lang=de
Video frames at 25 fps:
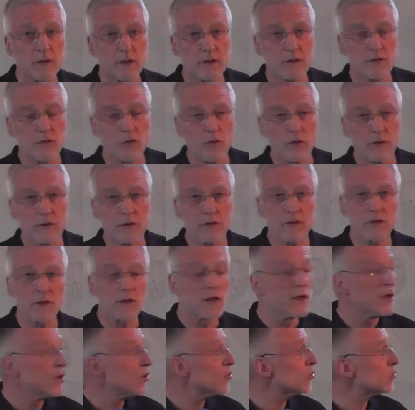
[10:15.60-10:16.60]
gedrückt
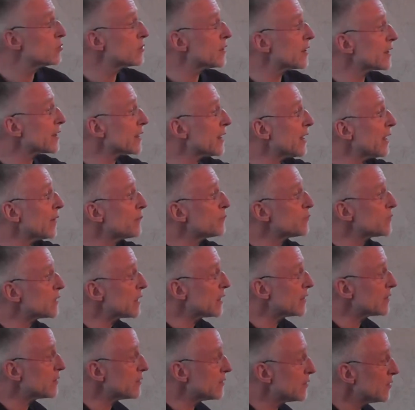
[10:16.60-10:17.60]
und ergaben
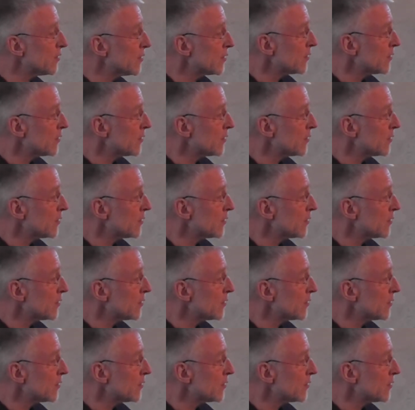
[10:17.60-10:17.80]
dann